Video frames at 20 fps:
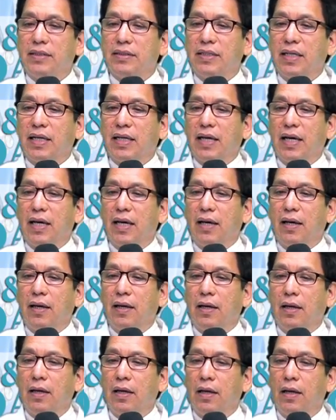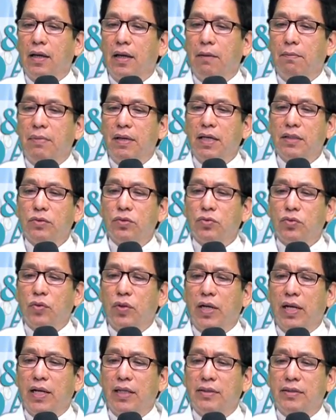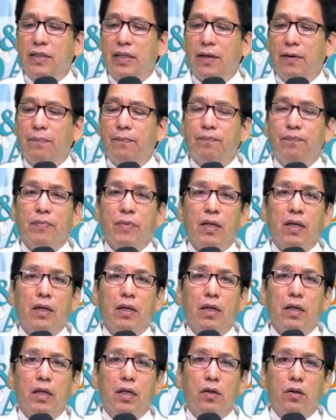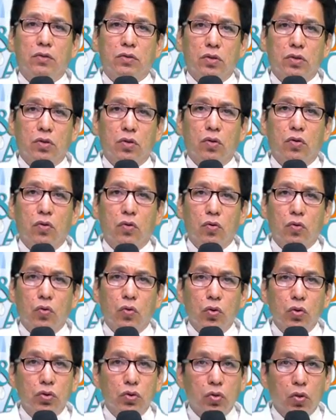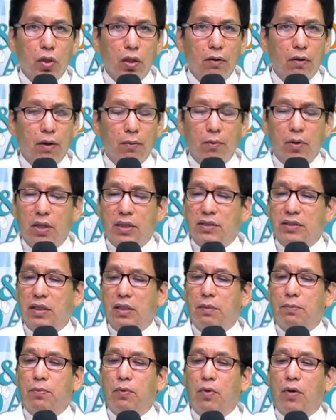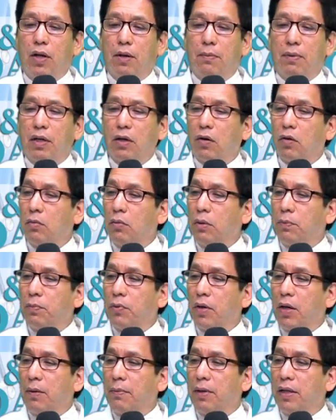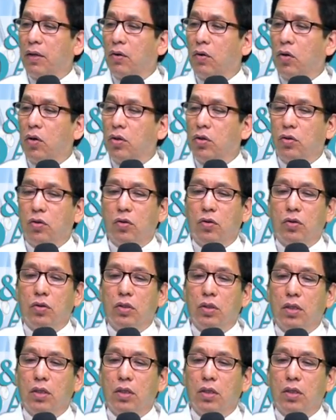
Así es que envíe su sugerencia y nosotros con gusto le vamos a hacer el programa. Como el programa de hoy, ¿no?